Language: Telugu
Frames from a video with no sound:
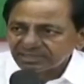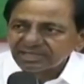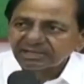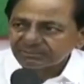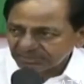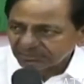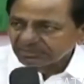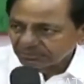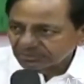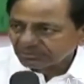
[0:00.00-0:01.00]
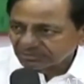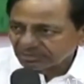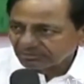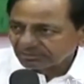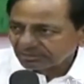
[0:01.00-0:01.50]
అట్లాగే పెట్టి వదిలిపోతూ
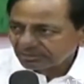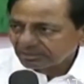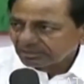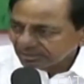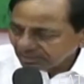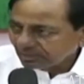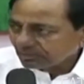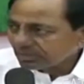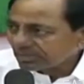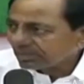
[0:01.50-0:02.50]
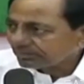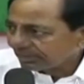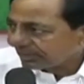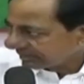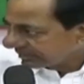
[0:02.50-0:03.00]
ఉంటారు ఇళ్లలో కూడా ట్యాప్
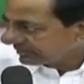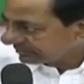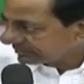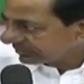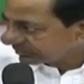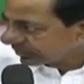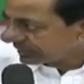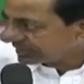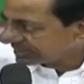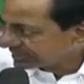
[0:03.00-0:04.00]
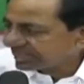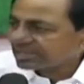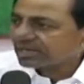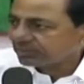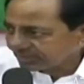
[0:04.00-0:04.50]
ఓపెన్ చేసి
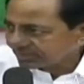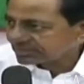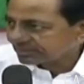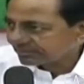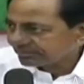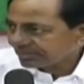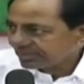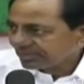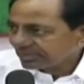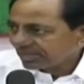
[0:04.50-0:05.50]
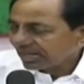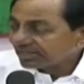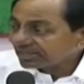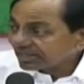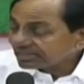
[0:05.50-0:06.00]
అట్లాగే వదిలేస్తారు ఆ
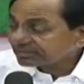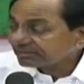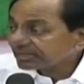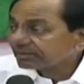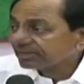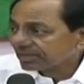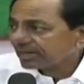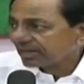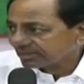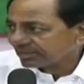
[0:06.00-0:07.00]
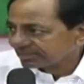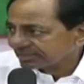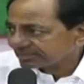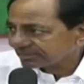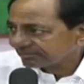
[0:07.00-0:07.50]
నిర్లక్ష్య వైఖరి విడనాడాలి
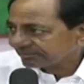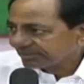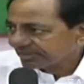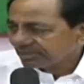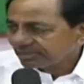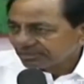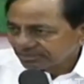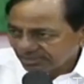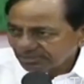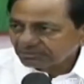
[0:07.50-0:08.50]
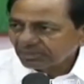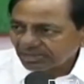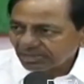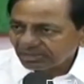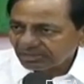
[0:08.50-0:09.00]
దయచేసి దీని
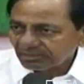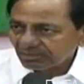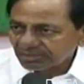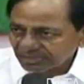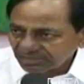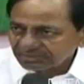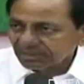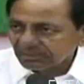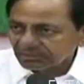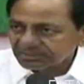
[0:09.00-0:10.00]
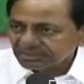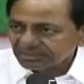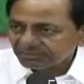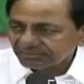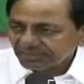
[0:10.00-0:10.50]
ద్వారా ఒక నియంత్రణ వచ్చి
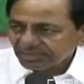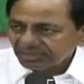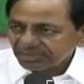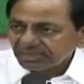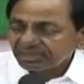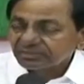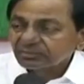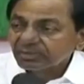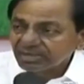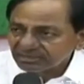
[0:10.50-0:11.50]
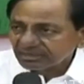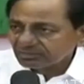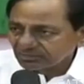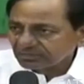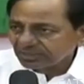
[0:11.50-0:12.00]
నీటి దుబారా
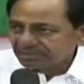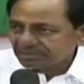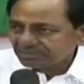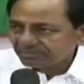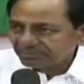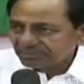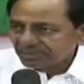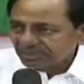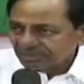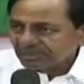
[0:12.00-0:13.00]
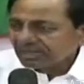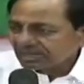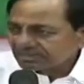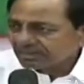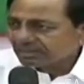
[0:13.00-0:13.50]
తగ్గుతుందనేది
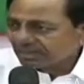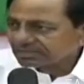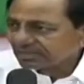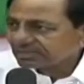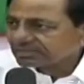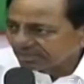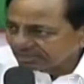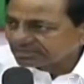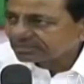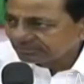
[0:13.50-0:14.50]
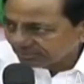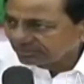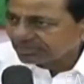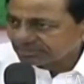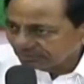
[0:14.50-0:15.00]
ఇంటర్నేషనల్లీ నేషనల్లీ స్టడీస్
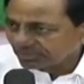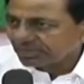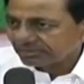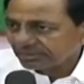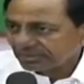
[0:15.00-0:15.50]
వెలువరిస్తూ ఉన్నాయి